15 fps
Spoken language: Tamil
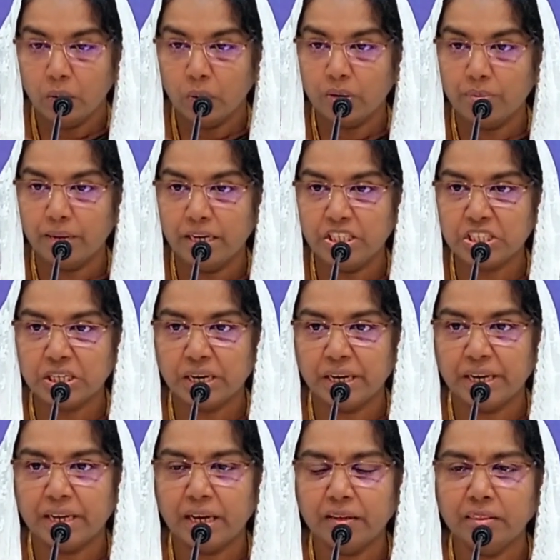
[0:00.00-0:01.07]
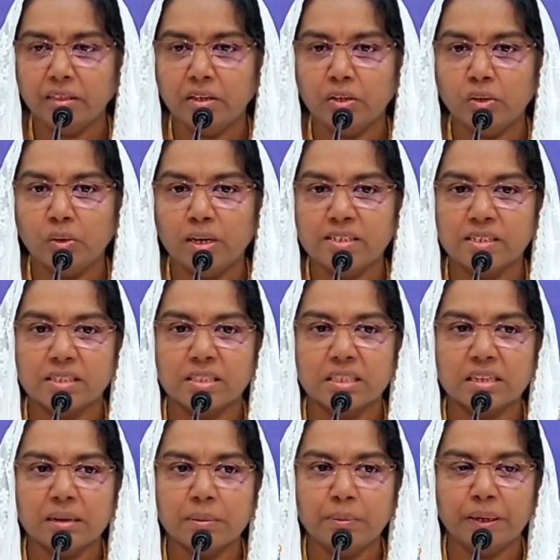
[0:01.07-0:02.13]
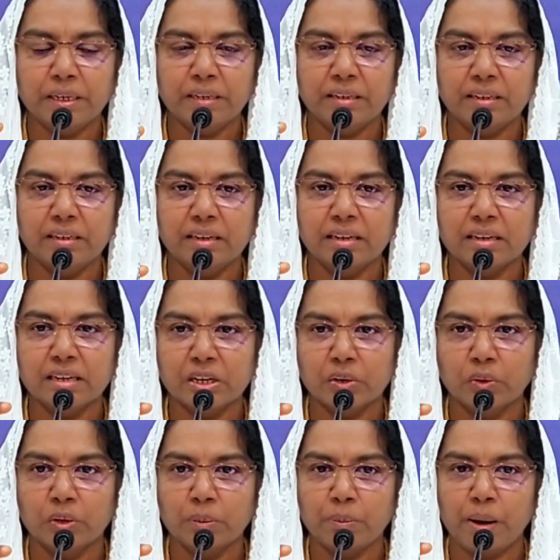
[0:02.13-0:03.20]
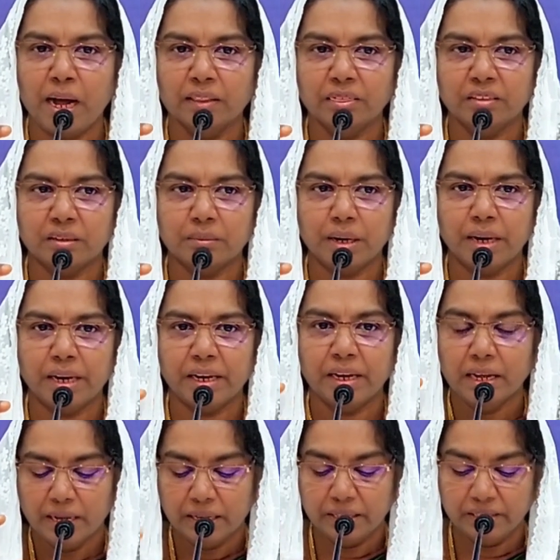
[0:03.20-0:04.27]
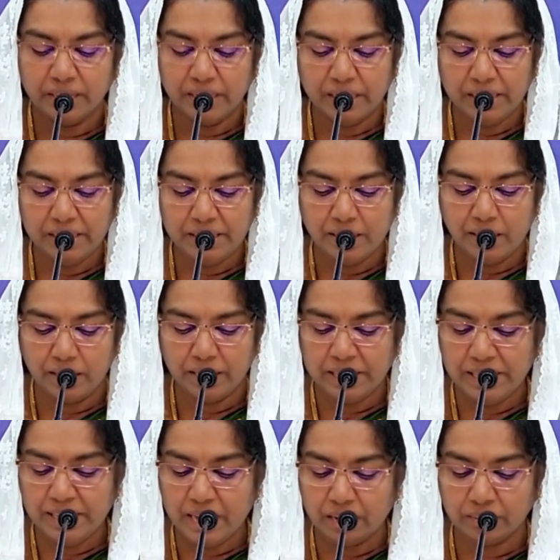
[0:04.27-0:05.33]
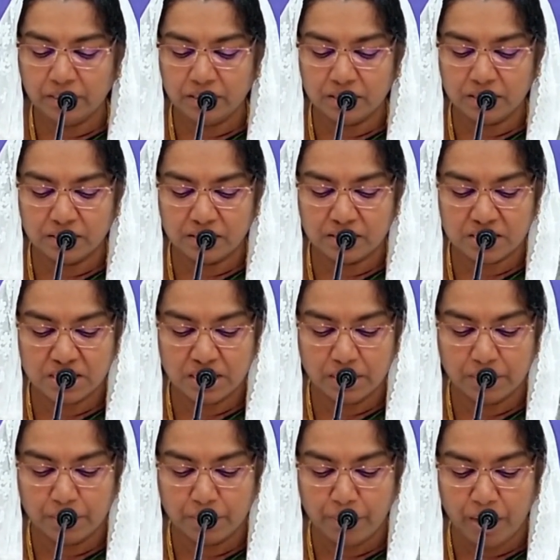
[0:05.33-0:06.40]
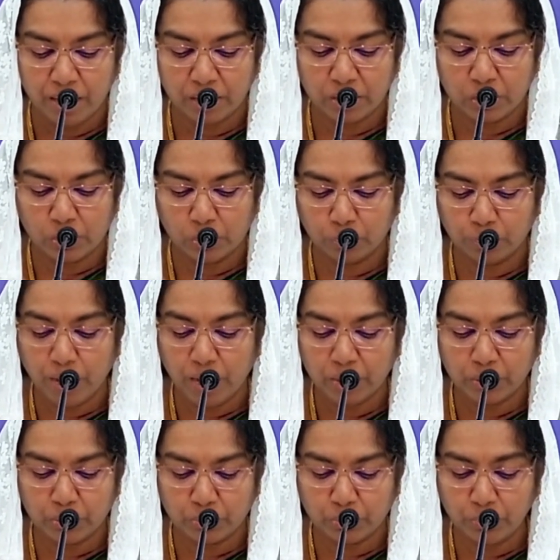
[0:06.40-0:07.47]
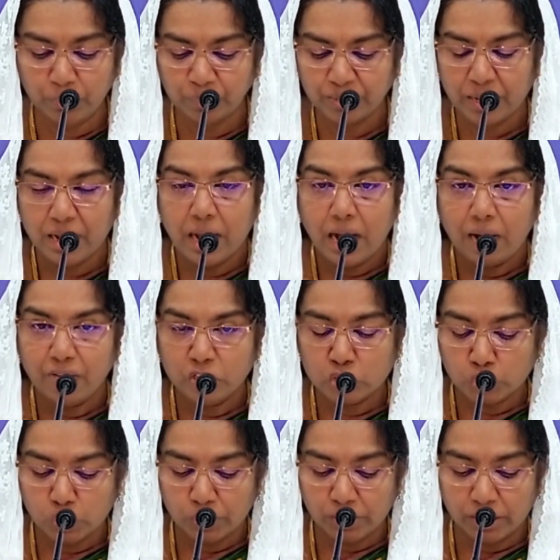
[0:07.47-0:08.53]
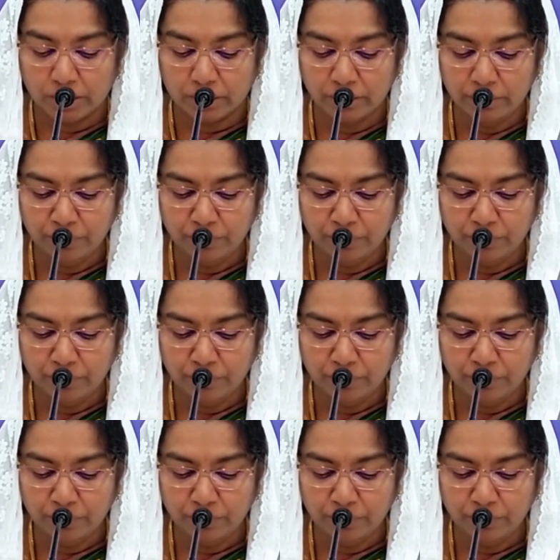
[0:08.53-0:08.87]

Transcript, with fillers: ஒரு மனுஷனாய் கர்த்தருக்குள்ள ஸ்திரப்பட்டு நிற்கிற ஒரு பாத்திரம் மூலமாய் இந்த எலியா எலியா தீர்க்கதரிசியை நம்ம பார்க்கிறோம் பார்க்கிறோம் அவர் சொல்றாரு